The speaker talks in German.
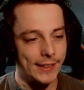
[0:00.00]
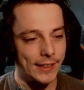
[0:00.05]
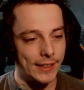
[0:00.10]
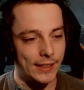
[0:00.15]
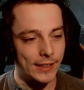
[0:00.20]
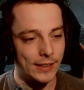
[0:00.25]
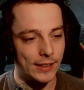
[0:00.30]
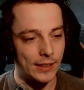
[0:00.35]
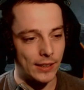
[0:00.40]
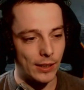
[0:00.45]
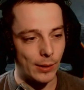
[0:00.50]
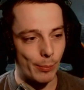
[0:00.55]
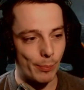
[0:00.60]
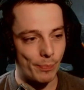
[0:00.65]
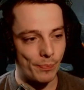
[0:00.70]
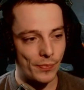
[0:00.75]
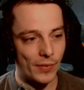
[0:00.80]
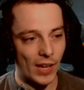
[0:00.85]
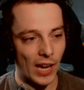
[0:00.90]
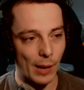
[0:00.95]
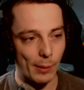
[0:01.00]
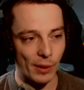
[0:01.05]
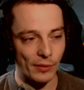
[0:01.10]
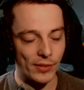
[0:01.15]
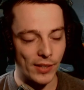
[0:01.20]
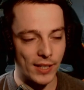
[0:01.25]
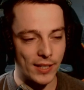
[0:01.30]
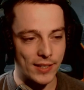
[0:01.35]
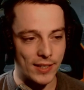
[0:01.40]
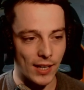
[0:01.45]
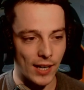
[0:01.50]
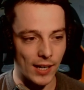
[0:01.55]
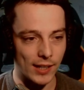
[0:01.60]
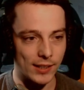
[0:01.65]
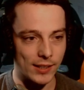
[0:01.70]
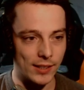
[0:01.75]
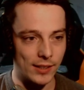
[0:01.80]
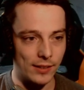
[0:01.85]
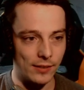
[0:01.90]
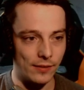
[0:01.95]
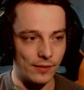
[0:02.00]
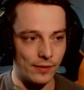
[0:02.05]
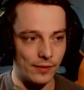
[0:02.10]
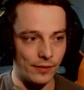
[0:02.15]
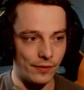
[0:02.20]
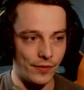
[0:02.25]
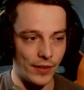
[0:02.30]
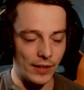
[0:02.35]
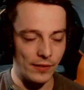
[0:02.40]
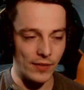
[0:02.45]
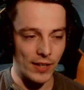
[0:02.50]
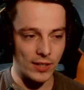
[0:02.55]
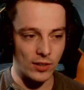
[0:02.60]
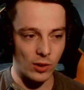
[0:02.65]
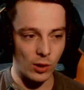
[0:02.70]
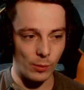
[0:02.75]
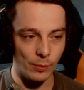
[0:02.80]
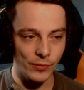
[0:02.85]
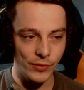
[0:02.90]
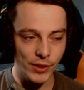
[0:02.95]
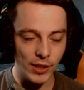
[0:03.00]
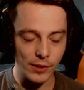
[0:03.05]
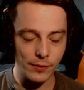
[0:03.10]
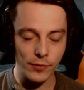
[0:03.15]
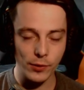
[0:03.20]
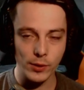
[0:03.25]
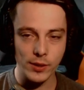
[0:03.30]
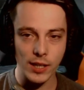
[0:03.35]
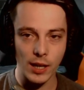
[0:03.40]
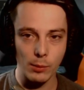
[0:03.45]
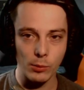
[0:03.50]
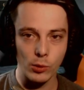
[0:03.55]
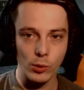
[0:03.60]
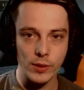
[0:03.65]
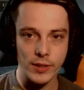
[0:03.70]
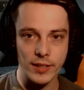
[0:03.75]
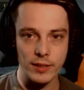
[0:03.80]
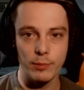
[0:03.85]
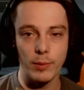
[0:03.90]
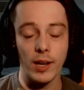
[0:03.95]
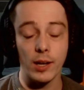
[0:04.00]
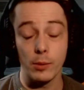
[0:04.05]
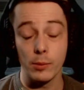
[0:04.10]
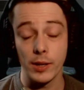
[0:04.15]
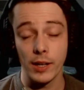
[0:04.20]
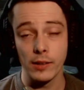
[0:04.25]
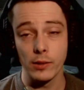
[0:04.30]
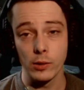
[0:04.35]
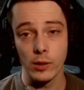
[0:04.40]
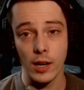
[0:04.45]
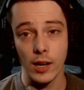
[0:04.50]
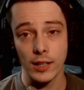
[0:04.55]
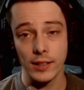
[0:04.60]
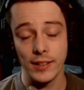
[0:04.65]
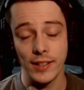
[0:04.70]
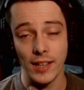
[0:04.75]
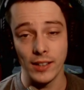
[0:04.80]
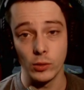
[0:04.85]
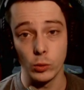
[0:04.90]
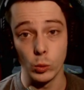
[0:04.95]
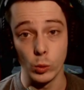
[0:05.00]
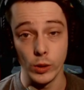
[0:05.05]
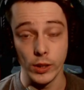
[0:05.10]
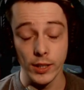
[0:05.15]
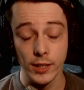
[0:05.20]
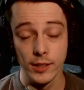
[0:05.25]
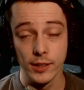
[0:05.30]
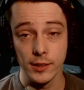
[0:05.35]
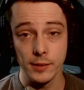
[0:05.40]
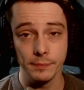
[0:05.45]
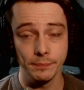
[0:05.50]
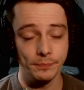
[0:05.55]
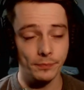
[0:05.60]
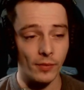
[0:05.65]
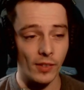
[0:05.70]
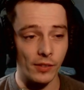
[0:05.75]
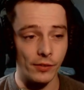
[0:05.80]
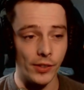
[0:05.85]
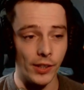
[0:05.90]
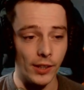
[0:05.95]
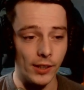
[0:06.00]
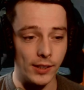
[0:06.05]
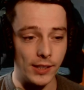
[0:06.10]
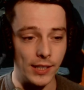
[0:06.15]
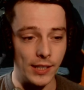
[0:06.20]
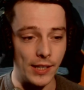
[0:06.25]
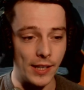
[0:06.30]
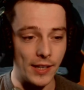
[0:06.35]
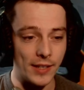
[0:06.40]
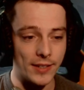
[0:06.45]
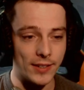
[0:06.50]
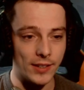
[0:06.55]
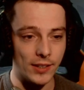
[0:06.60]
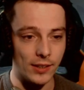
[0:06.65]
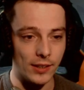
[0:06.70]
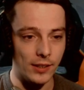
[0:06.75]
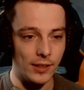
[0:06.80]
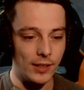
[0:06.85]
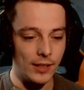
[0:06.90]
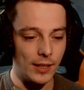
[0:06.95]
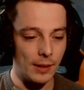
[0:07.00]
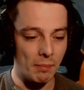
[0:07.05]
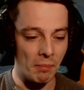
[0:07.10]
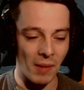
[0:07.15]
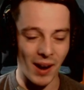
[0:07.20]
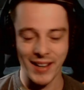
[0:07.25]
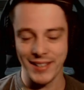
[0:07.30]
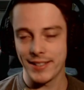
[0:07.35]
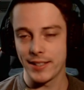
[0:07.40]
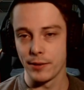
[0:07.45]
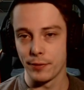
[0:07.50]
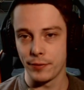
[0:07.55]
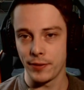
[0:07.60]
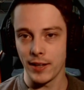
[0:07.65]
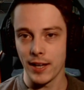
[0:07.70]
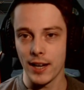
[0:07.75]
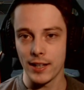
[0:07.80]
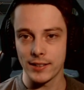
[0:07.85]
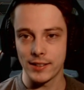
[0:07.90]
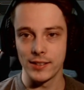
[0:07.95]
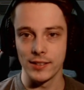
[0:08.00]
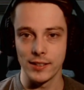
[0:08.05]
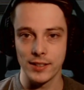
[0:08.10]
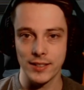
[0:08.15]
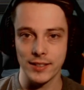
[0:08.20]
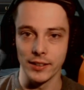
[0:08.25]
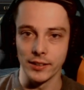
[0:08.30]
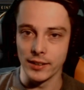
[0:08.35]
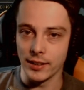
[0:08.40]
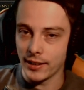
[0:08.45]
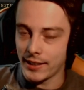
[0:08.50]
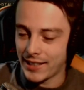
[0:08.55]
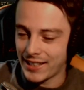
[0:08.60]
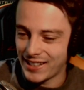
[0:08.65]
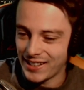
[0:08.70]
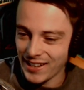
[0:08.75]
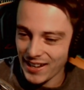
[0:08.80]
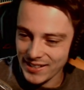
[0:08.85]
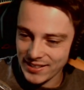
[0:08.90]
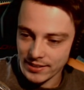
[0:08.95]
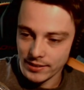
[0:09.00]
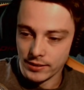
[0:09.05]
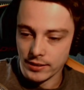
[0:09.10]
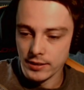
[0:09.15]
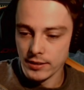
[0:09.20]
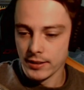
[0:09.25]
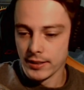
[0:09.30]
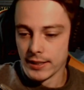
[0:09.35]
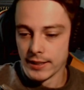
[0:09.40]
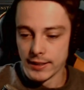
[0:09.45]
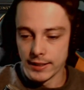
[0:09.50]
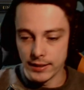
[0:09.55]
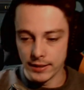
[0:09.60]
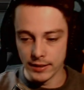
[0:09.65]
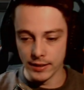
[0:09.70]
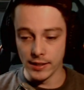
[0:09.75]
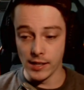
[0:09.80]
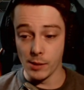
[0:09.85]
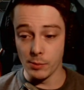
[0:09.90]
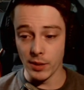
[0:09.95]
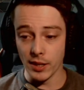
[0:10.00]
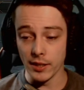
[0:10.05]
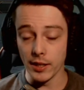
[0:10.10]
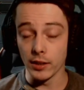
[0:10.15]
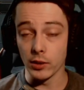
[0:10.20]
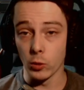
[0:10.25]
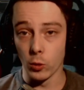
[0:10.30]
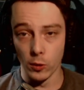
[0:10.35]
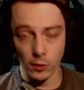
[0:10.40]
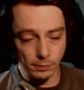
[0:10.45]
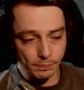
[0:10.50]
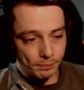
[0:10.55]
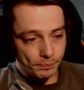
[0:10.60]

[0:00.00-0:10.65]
Ähm, aber wie gesagt, wenn was kommen wird für Diablo, ist es meiner Meinung nach der Druide. Wäre die nächste meistgefragteste Klasse, äh, neben den Necro.